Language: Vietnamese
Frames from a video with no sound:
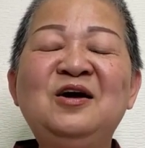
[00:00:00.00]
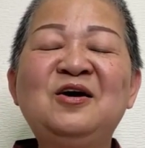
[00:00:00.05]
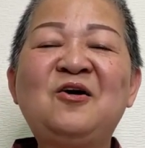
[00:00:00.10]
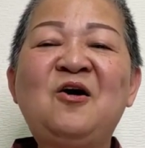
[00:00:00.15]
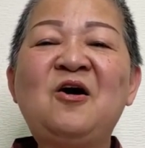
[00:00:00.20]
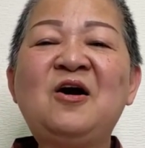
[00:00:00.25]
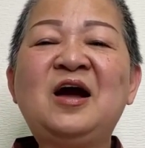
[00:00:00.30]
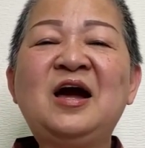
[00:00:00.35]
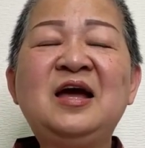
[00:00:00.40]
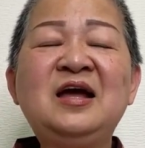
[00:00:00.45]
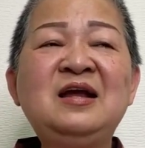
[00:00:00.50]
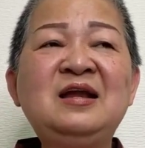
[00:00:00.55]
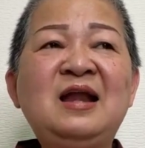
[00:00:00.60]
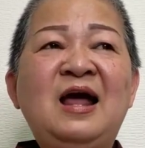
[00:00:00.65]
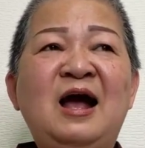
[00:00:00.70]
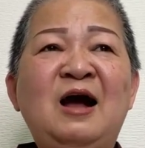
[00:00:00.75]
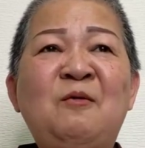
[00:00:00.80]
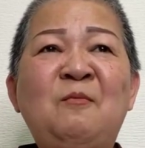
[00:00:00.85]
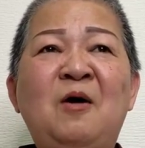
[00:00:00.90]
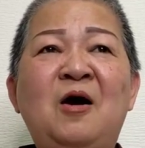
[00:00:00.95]
có khi
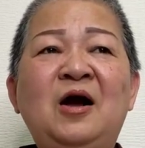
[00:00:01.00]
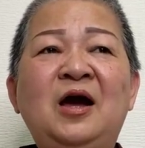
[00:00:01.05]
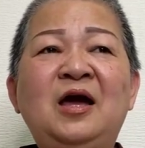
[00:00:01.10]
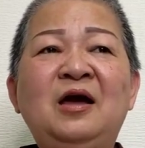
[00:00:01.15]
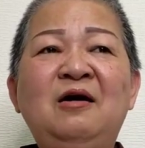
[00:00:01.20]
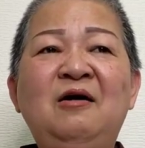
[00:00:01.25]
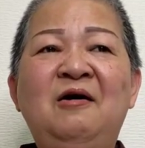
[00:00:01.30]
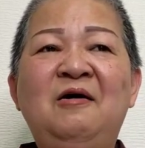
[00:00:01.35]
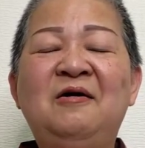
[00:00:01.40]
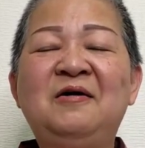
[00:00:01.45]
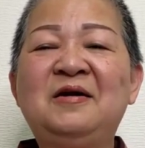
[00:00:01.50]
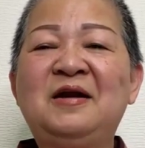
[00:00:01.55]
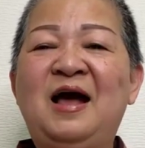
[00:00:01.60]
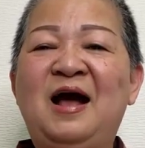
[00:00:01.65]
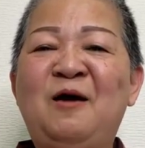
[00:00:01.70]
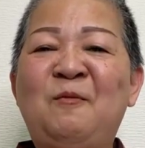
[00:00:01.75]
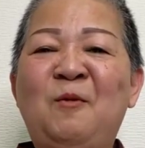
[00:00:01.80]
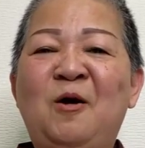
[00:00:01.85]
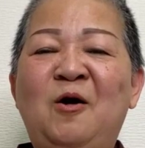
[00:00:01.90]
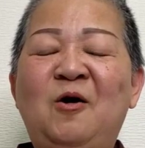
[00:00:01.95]
nào mà cái người
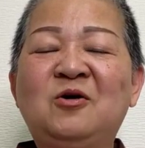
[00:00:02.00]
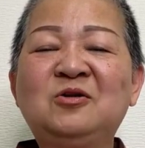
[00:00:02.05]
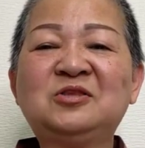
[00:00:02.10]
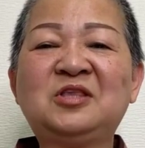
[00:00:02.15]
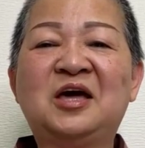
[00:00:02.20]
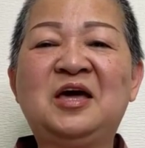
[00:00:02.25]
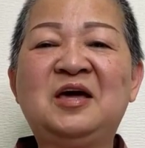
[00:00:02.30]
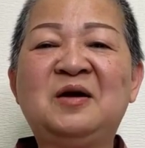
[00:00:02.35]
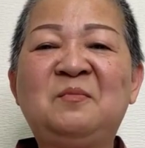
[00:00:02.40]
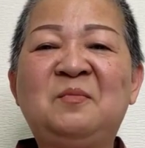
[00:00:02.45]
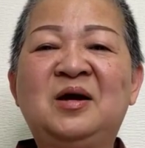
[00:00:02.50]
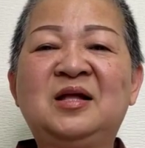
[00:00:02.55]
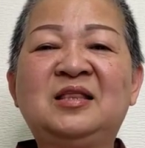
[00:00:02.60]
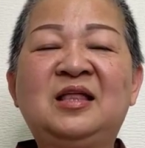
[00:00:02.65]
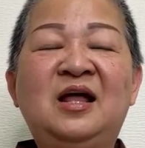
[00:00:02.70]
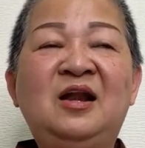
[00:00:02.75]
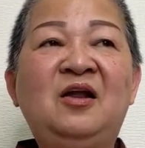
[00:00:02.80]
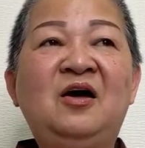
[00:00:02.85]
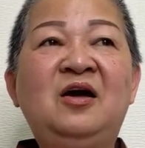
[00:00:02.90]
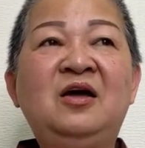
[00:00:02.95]
nào mà có tiền mà người
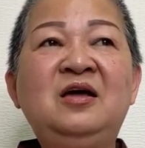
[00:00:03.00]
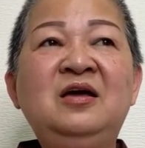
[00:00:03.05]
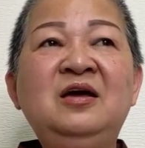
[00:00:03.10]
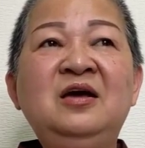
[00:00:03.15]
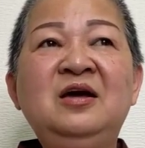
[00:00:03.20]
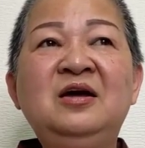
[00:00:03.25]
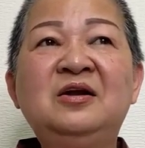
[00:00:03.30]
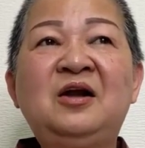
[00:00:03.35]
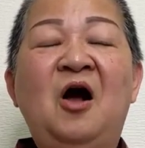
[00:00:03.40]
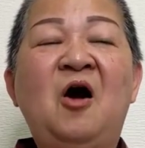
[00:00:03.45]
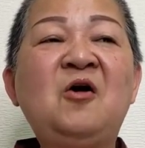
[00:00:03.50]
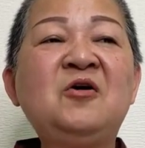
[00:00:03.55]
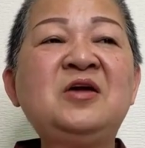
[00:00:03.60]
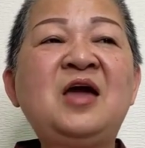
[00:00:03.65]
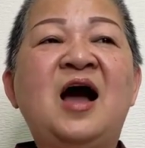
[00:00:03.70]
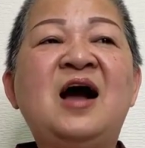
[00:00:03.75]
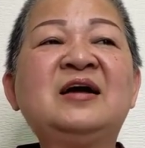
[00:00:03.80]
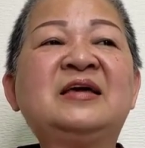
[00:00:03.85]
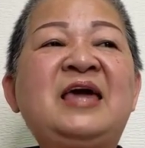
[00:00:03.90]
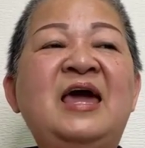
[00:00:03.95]
ta nói trời ơi
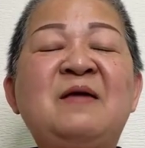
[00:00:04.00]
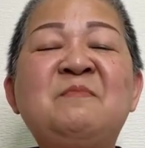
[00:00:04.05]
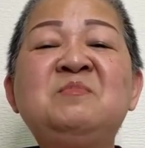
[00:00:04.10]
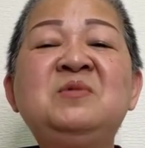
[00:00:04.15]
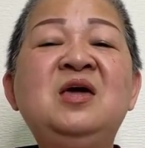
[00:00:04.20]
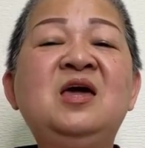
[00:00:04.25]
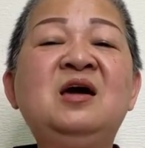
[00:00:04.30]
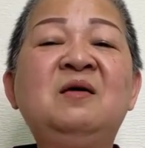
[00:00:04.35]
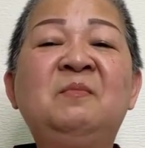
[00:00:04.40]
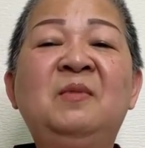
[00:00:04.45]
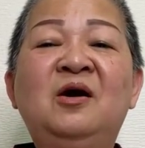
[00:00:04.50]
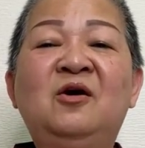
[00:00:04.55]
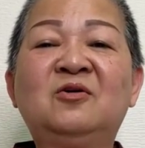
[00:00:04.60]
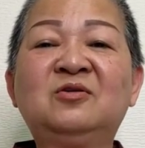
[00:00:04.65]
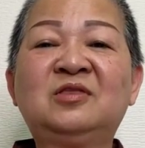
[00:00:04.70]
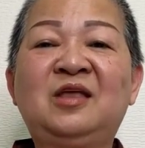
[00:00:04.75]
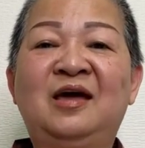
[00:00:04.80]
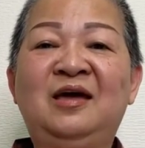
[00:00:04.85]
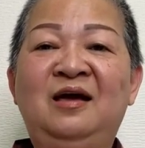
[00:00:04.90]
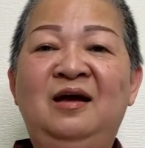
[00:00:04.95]
nhờ chém giết mới có
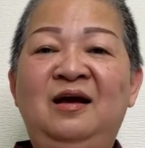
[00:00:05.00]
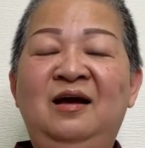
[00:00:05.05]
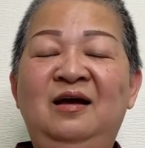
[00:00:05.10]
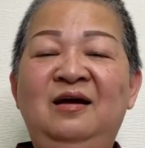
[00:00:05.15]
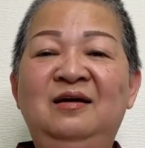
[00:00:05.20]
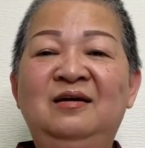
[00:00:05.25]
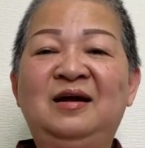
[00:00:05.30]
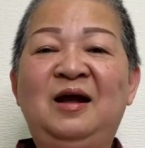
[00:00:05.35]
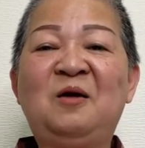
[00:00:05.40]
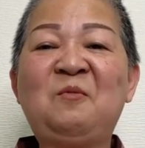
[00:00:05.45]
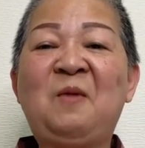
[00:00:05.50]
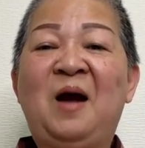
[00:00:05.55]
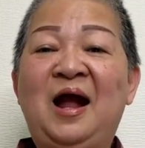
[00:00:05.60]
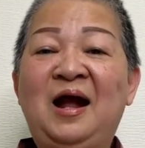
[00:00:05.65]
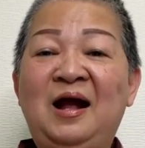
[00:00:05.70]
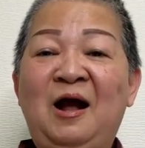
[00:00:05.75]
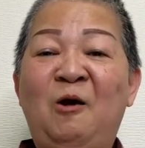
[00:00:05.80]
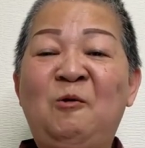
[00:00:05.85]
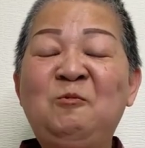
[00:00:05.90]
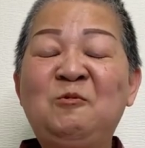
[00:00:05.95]
tiền á các
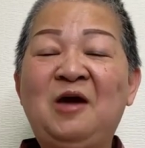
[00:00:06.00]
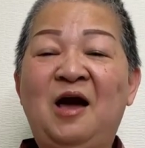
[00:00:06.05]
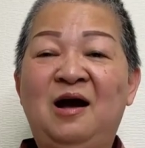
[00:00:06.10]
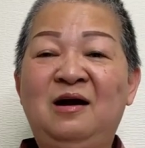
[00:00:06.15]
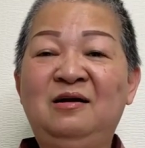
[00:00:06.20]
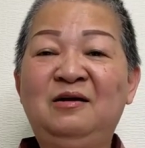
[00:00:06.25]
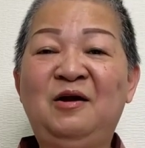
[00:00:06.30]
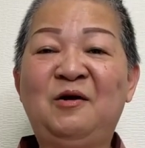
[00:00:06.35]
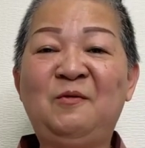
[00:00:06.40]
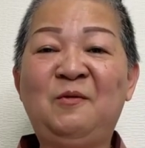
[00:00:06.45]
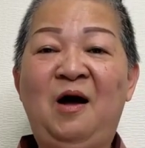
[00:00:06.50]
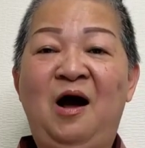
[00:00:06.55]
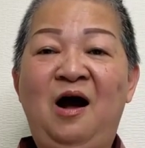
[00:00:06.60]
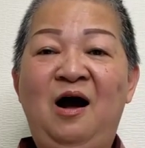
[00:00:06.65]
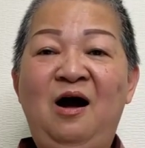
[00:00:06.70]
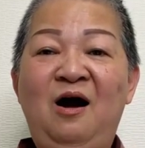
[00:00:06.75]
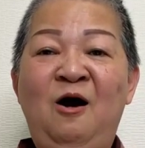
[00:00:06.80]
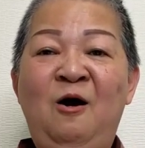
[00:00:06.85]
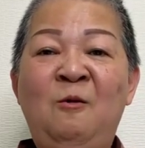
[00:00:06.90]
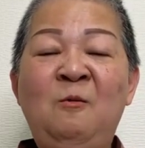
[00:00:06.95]
bạn công nhận điều
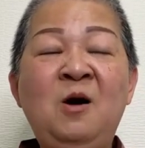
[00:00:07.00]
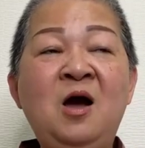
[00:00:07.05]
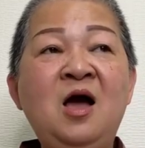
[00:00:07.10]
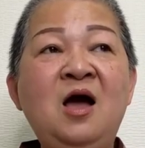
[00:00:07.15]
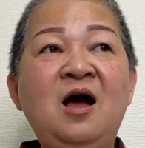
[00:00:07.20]
đó không